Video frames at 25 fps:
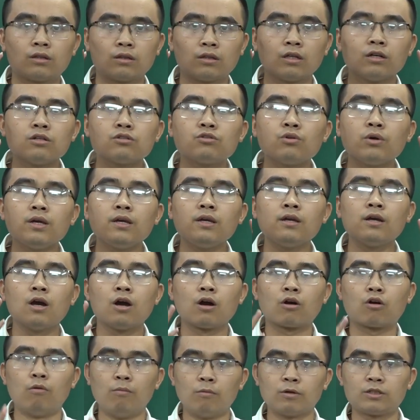tư duy
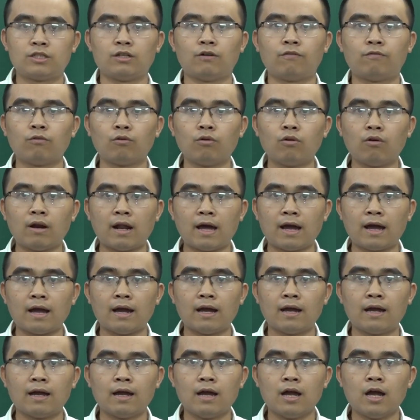của một triệu phú đô
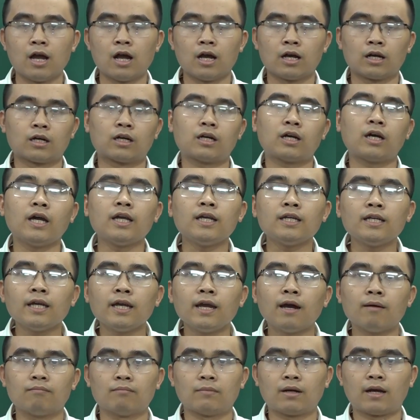la, kinh
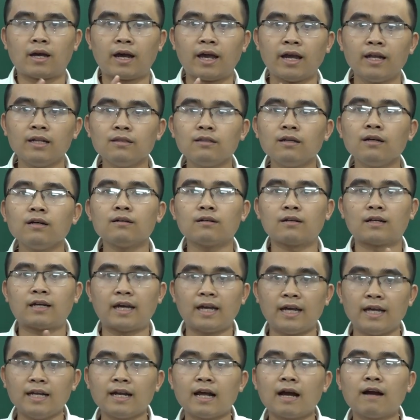nghiệm, kiến thức,
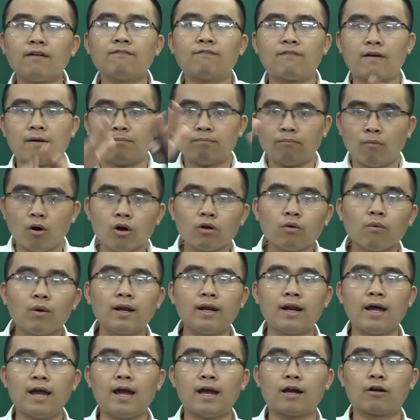kỹ năng và mối
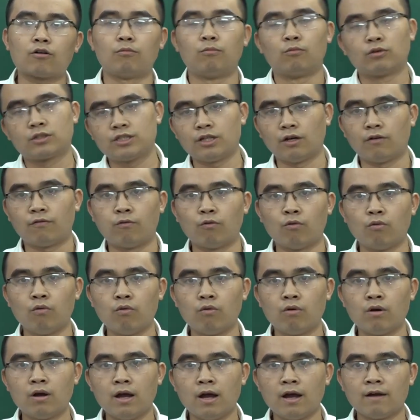quan hệ của một triệu
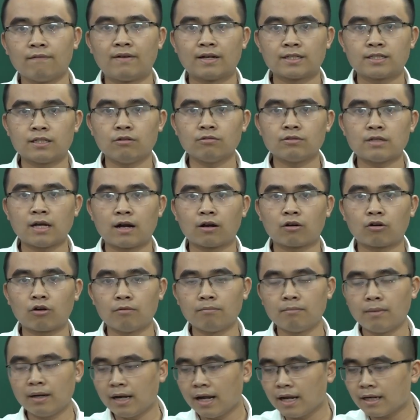phú. Và dẫu rằng
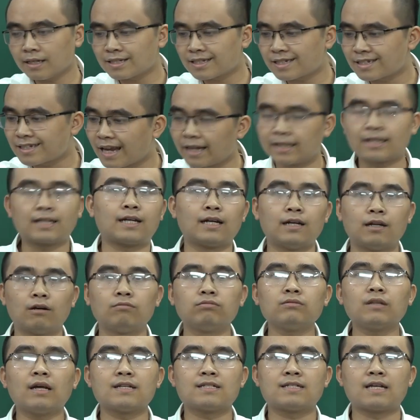con mất hết sạch cái
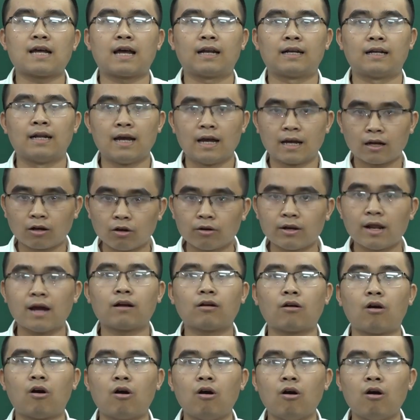đống tài sản con
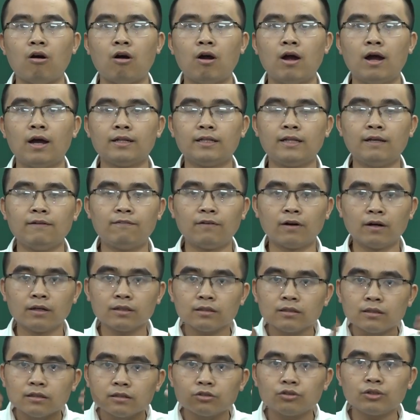đang có, thì với
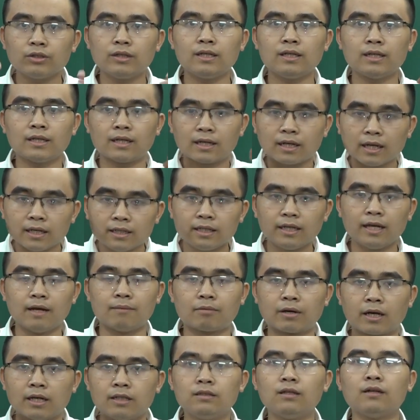tư duy, kinh
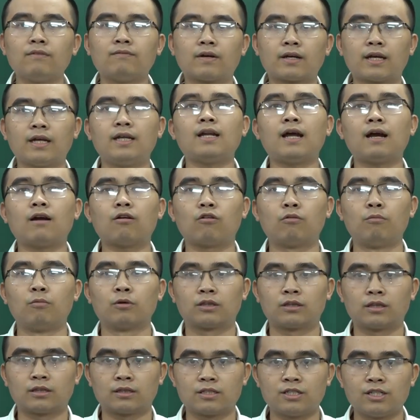nghiệm, kiến thức và kỹ năng của
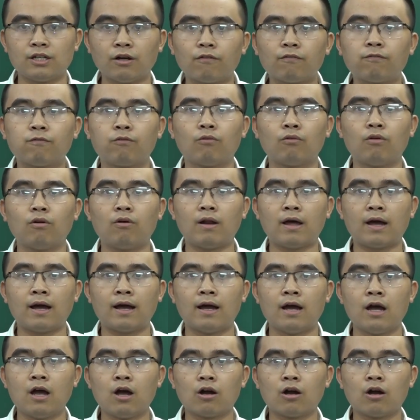một triệu phú đô la,